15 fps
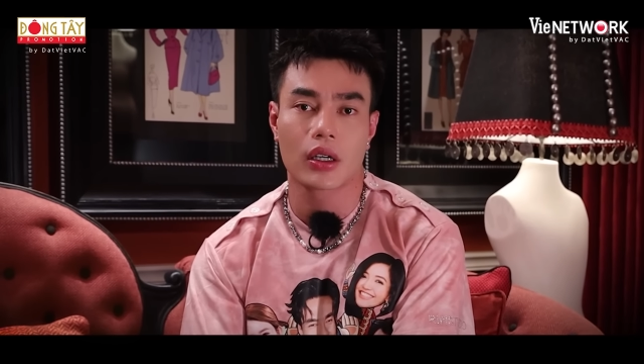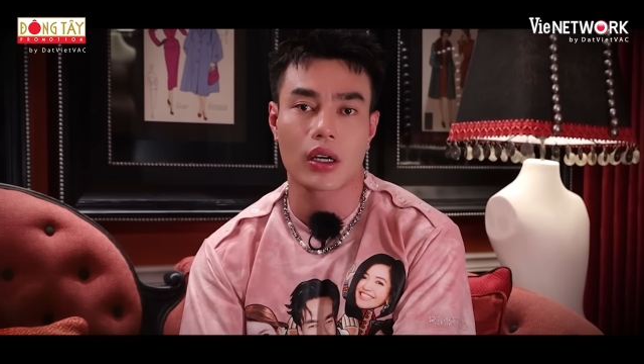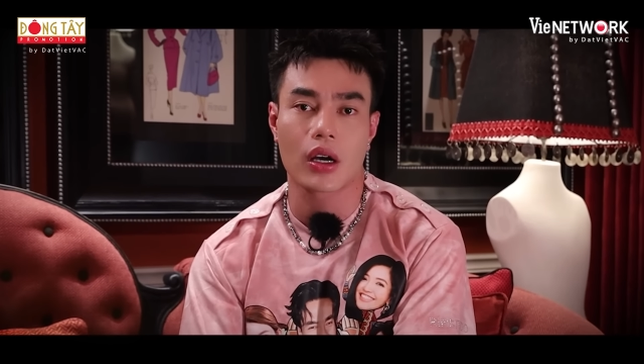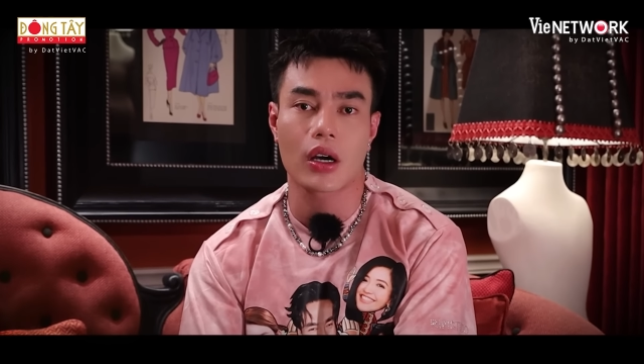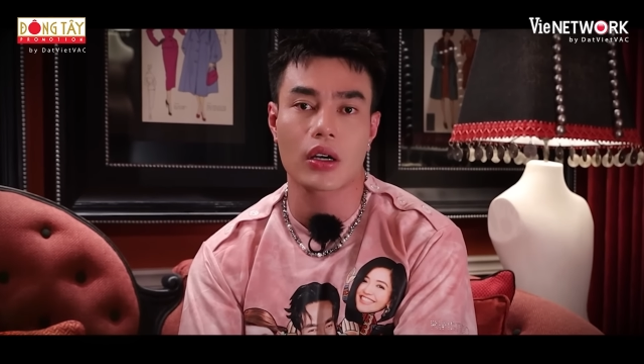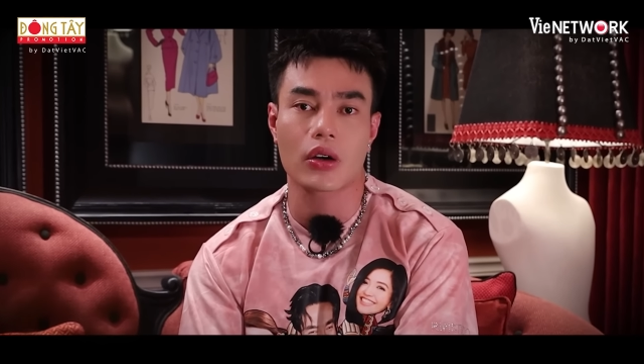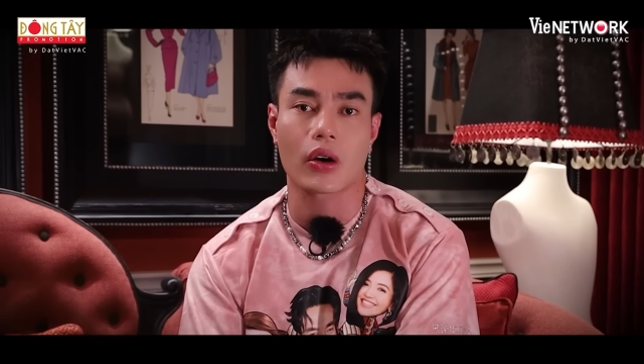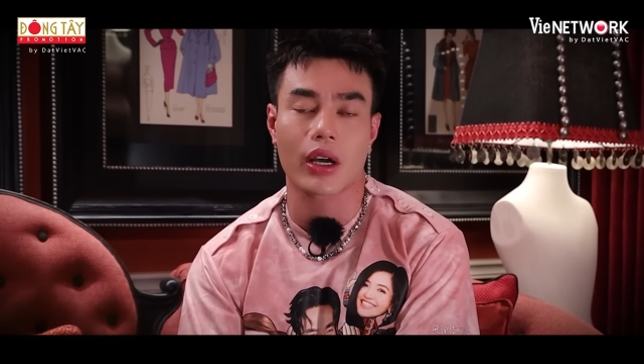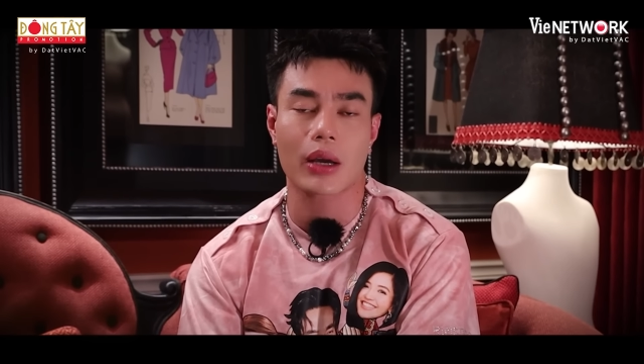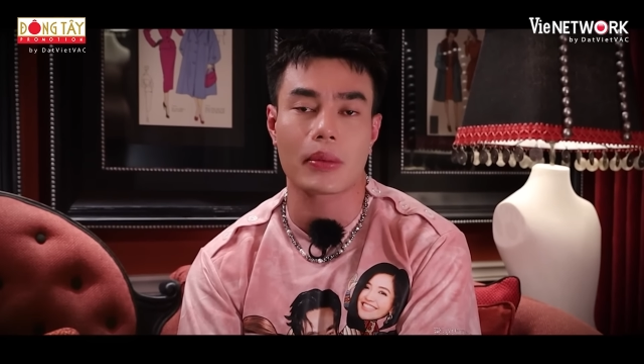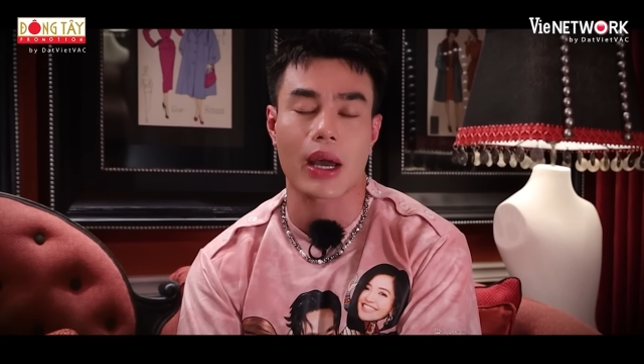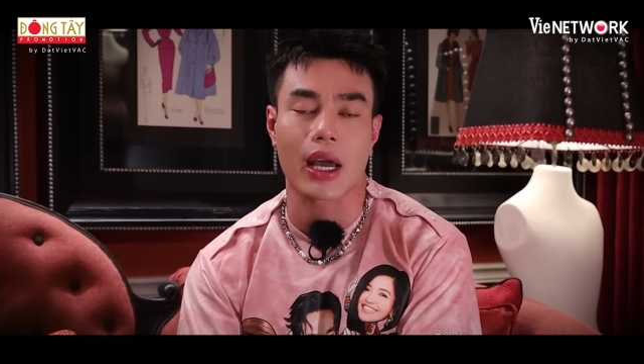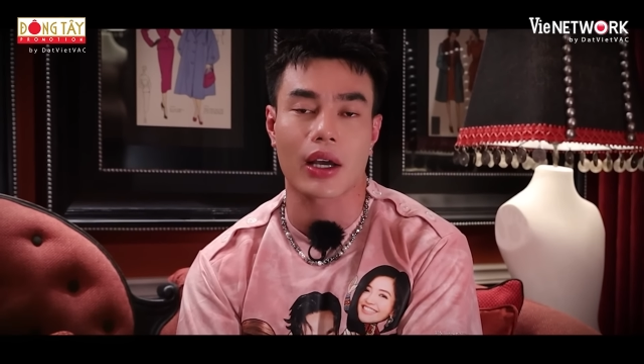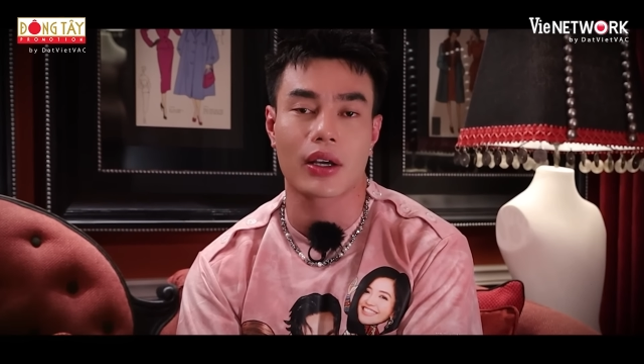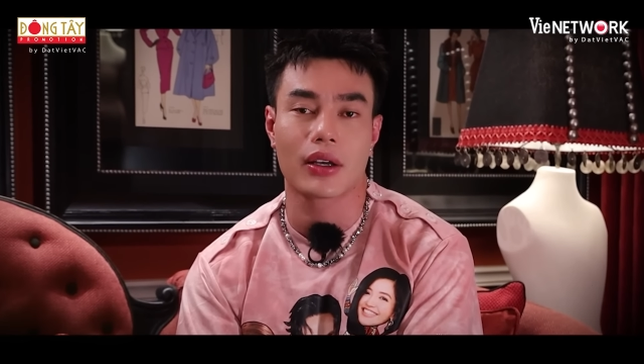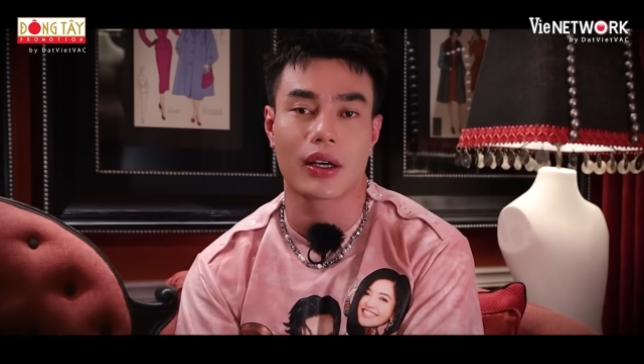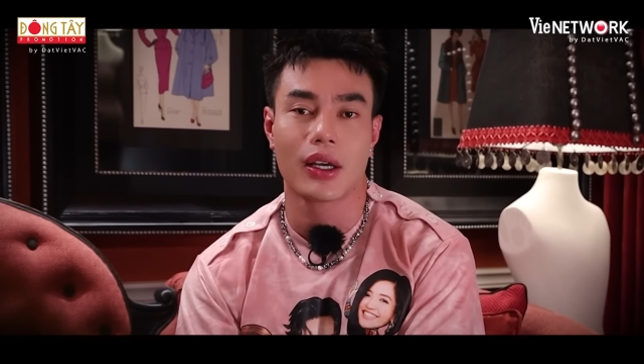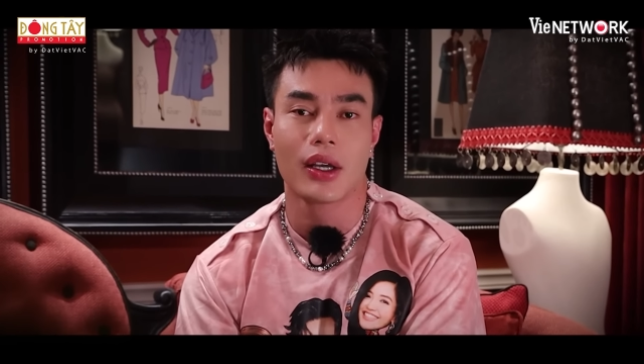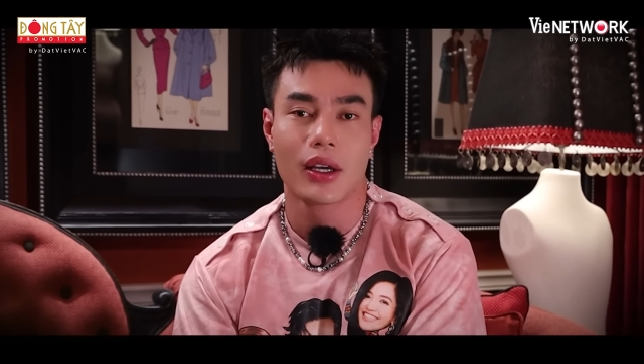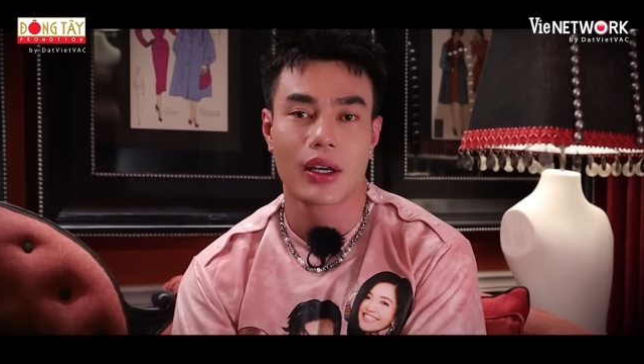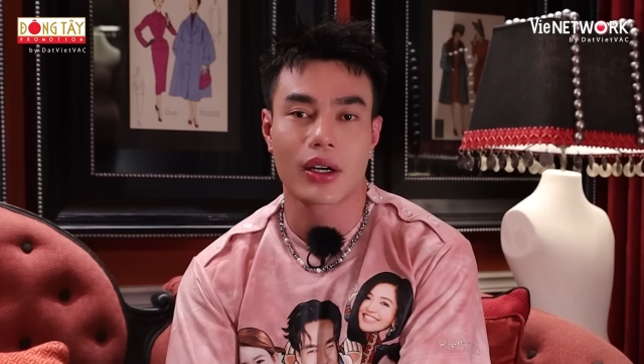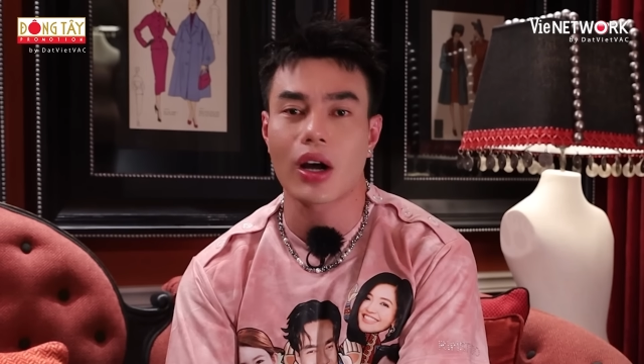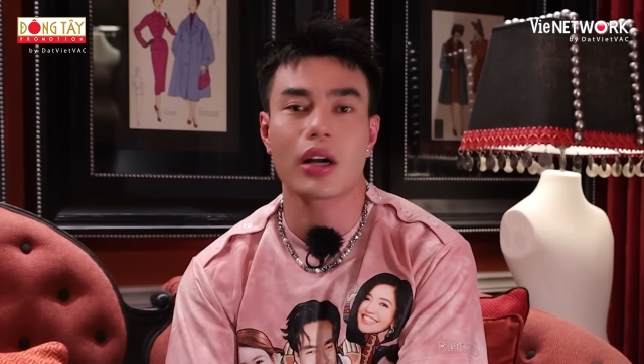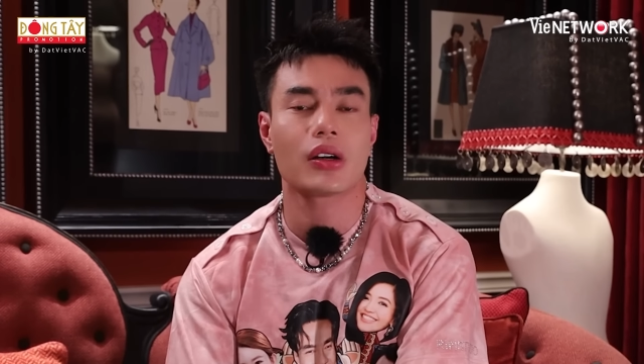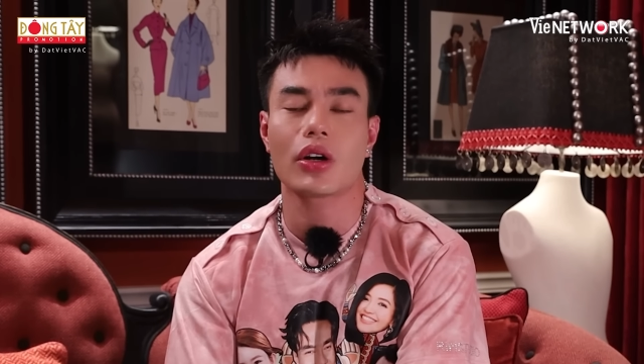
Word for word: Đó, còn các bạn nó